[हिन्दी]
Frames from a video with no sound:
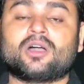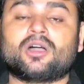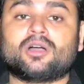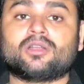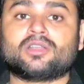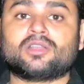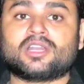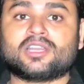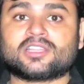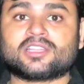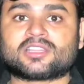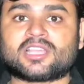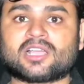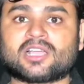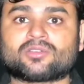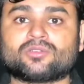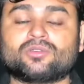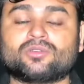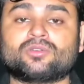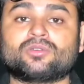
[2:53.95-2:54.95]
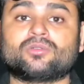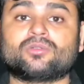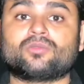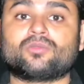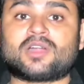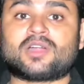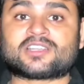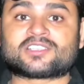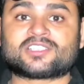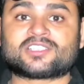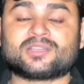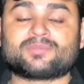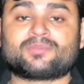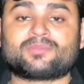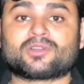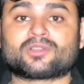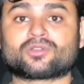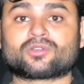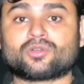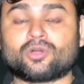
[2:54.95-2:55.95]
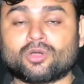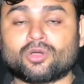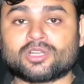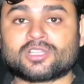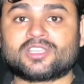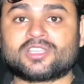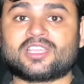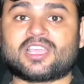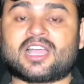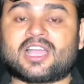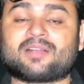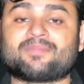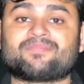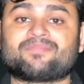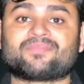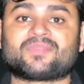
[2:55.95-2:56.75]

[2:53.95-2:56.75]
और ललिता को व्हाट्सएप पर कॉल किया